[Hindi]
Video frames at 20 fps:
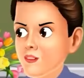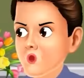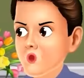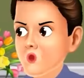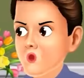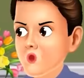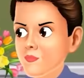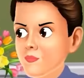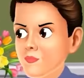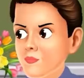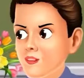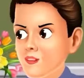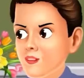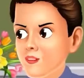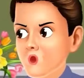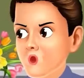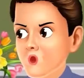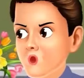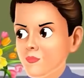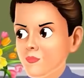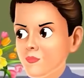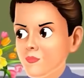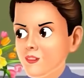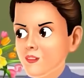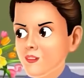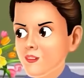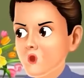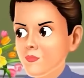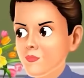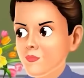आप समझ नहीं रही हो
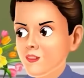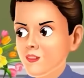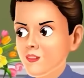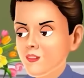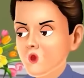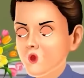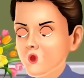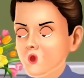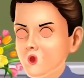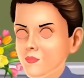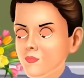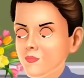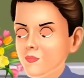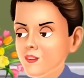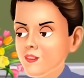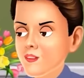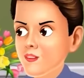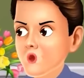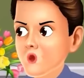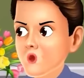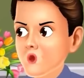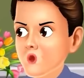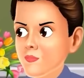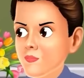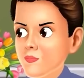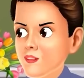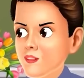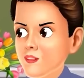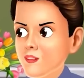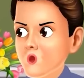भाभी वो सीधी साधी
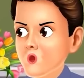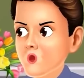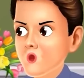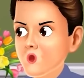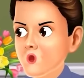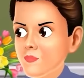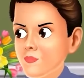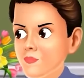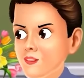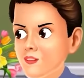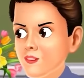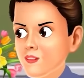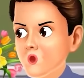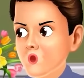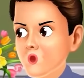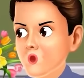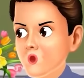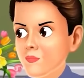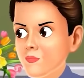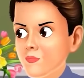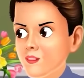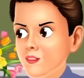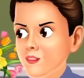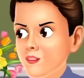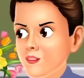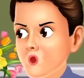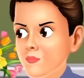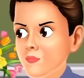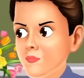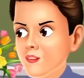बहनजी टाइप लड़की है
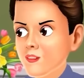हमारी नहीं